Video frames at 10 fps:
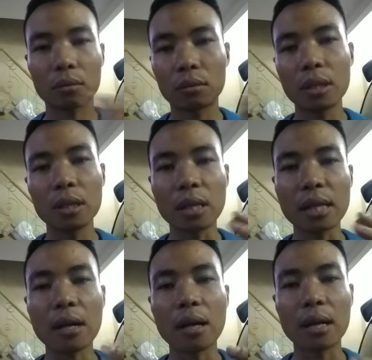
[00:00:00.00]
những cái thời
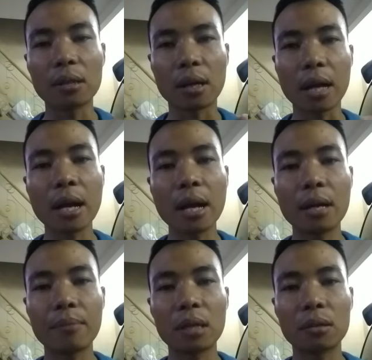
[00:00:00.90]
gian gần trở lại đây
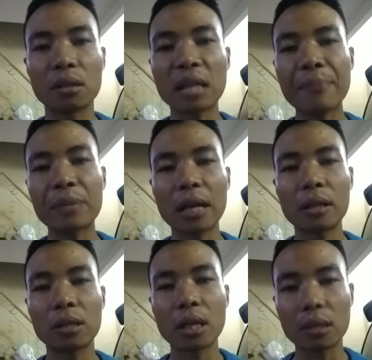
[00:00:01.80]
là mình ráp
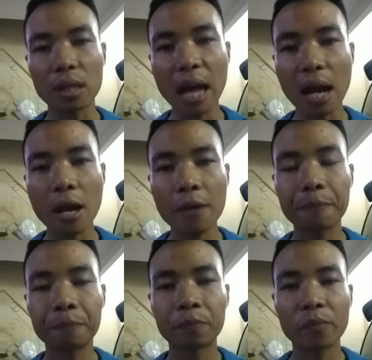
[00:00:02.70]
tay xịn chính hãng hết,
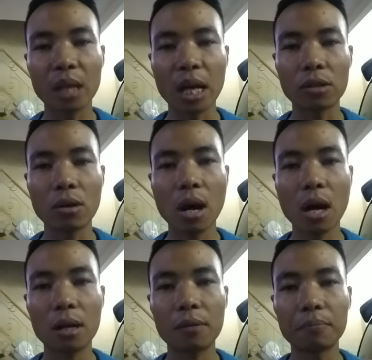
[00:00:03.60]
để
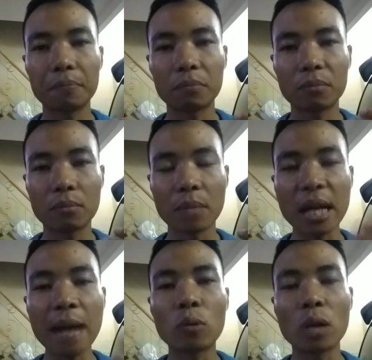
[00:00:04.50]
cho
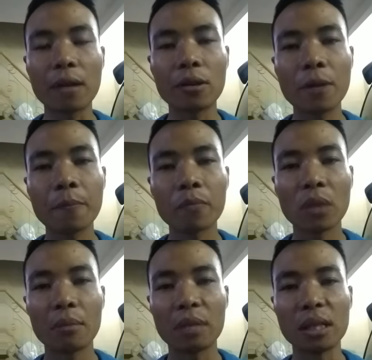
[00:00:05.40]
mình đắt một lần thôi,
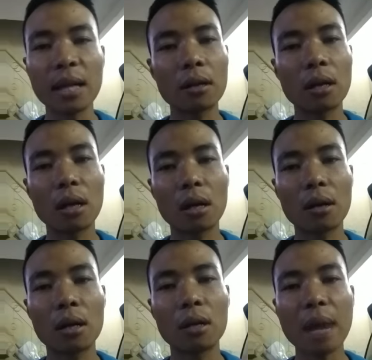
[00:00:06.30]
mình chỉ đắt
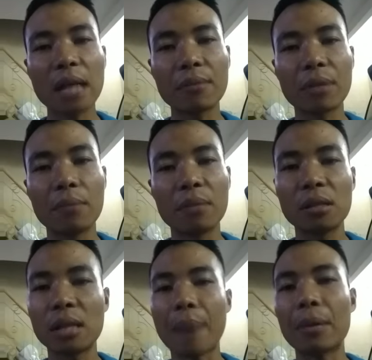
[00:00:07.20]
hơn ba trăm nghìn,
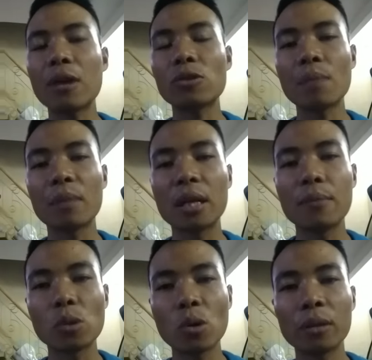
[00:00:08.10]
mình giảm cái lãi suất mình đi
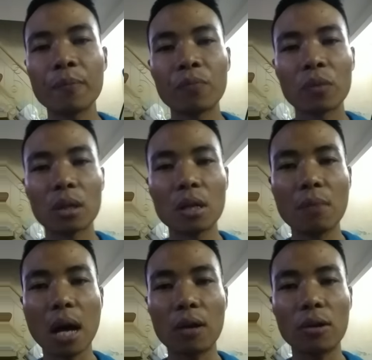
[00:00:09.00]
một chút,
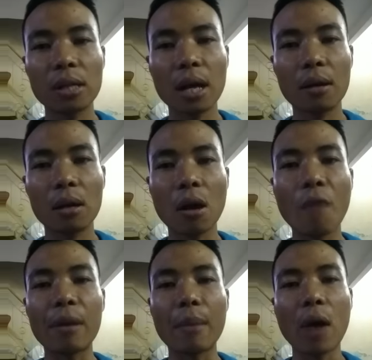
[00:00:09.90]
nhưng mà nó sẽ
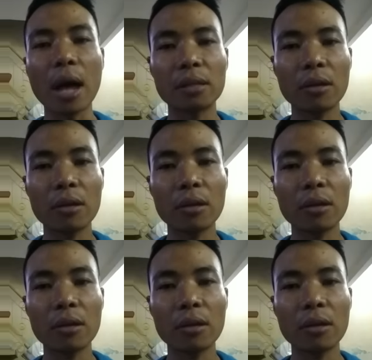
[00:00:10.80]
không phải bảo hành sau